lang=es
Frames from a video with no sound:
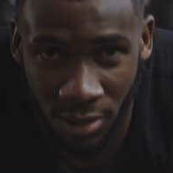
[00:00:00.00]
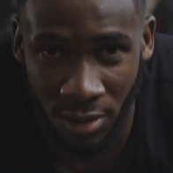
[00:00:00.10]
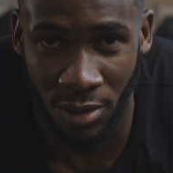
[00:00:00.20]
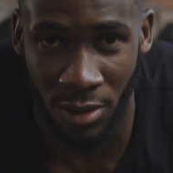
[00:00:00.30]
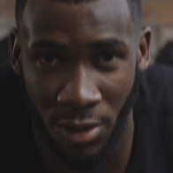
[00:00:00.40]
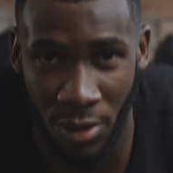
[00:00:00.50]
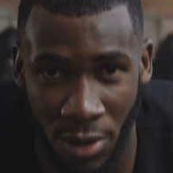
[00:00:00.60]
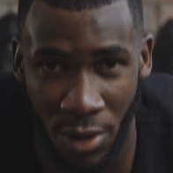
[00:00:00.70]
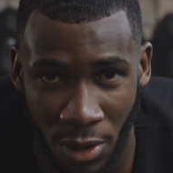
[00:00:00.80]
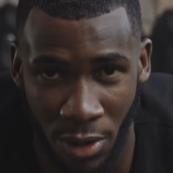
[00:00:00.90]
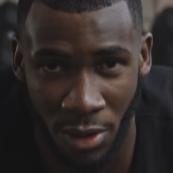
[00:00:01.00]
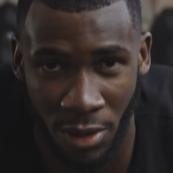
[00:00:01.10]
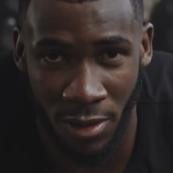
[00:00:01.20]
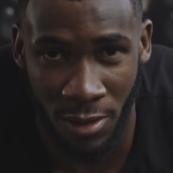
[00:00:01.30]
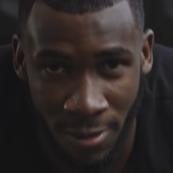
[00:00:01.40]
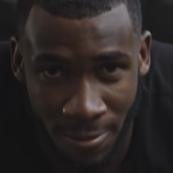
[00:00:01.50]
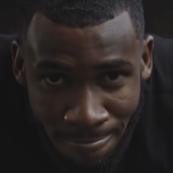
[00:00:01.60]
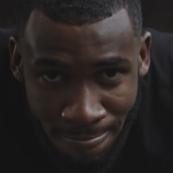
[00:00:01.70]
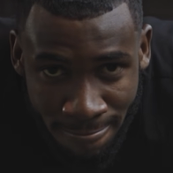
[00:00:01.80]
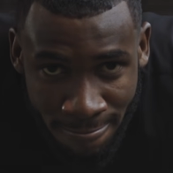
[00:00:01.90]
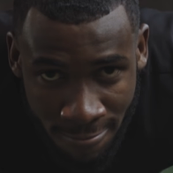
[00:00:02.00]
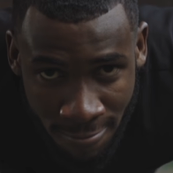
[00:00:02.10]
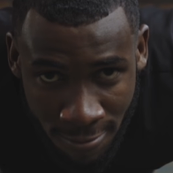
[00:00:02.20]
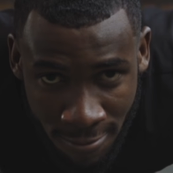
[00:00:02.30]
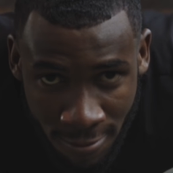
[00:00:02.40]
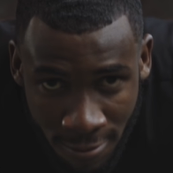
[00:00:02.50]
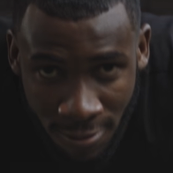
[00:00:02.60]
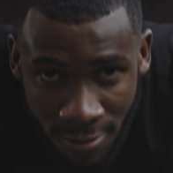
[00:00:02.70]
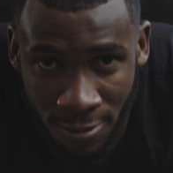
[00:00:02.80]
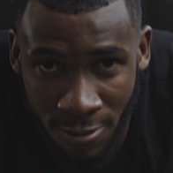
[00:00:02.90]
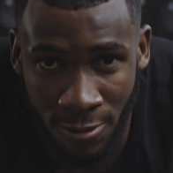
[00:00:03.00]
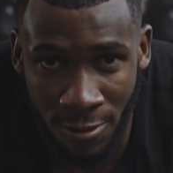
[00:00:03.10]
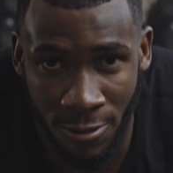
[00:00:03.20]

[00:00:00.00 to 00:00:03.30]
Antes de seguir con este video, si aún no se ha